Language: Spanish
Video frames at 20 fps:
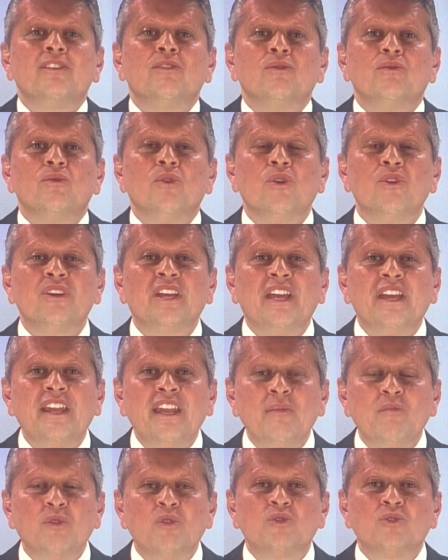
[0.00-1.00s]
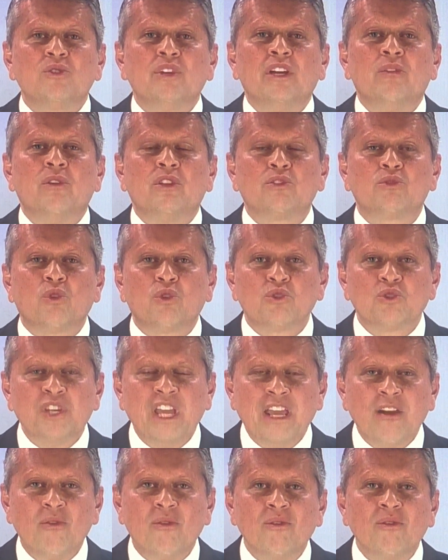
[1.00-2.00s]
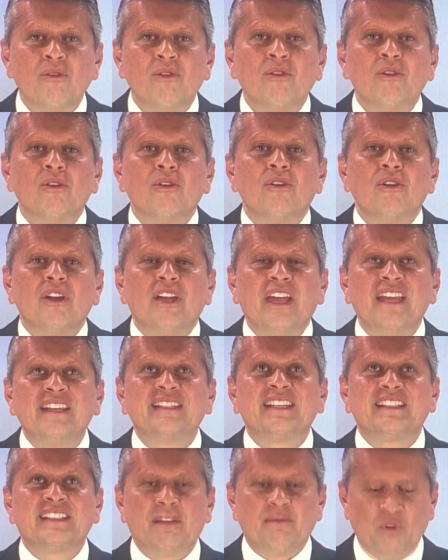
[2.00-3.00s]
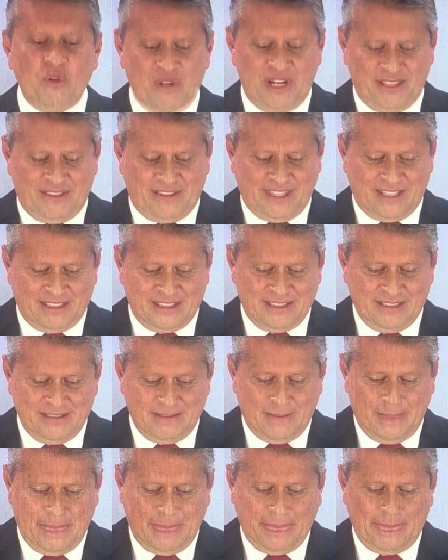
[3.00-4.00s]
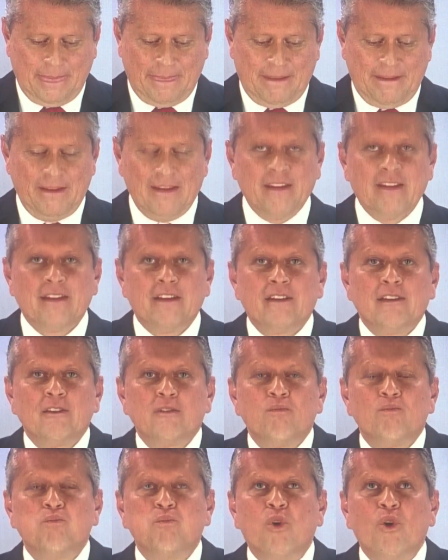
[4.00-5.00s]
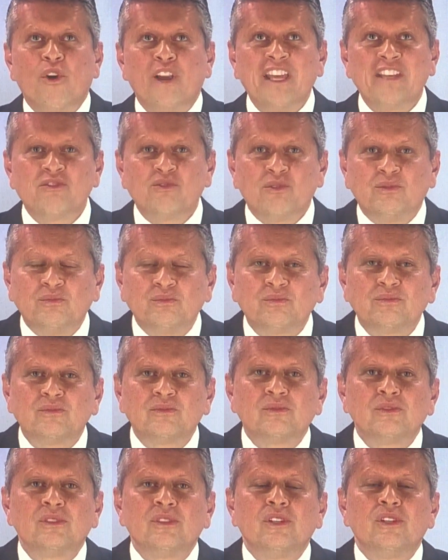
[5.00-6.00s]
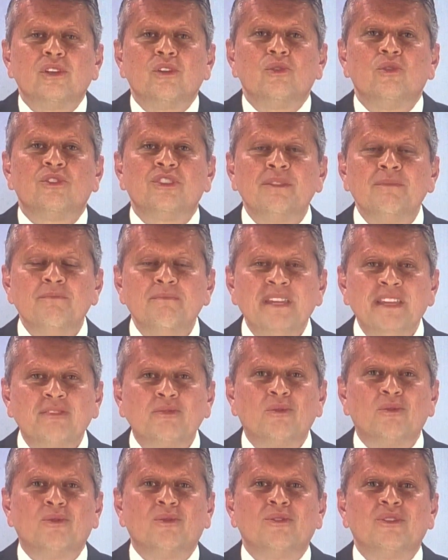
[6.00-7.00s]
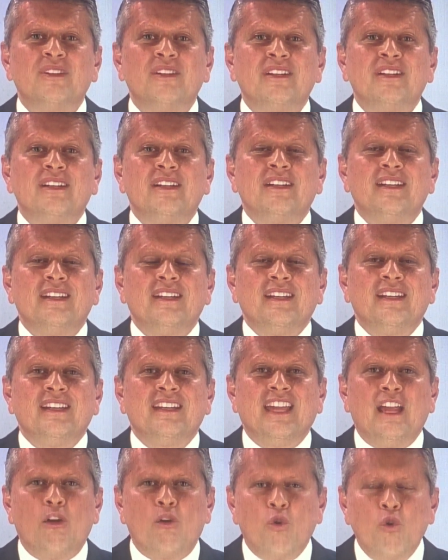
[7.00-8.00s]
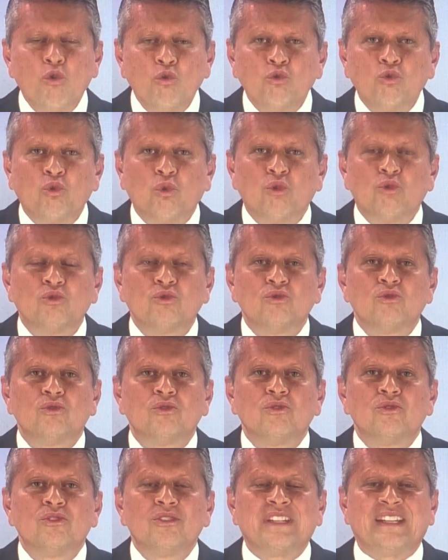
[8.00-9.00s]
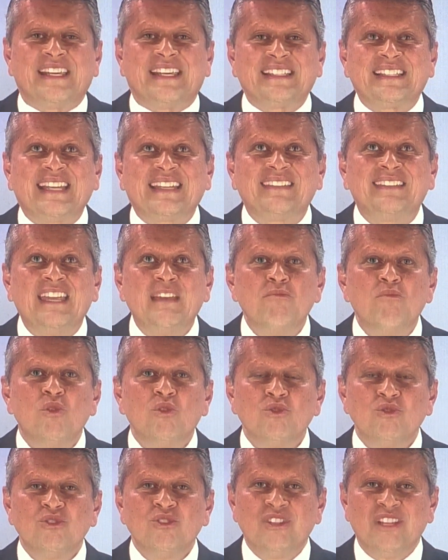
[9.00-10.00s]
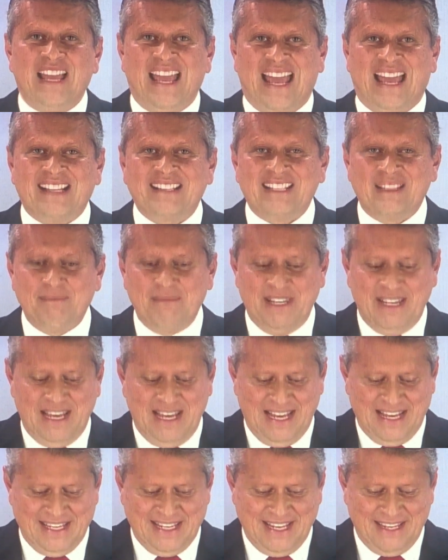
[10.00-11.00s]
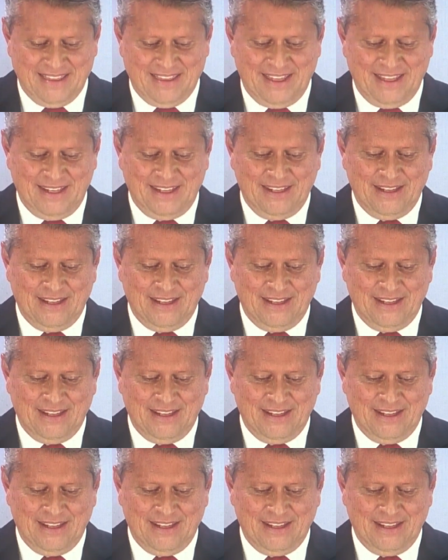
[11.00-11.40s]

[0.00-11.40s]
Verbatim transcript: no queremos en nuestro cielo esas avionetas. Por eso los invito que juntos rescatemos a San Miguel Allende.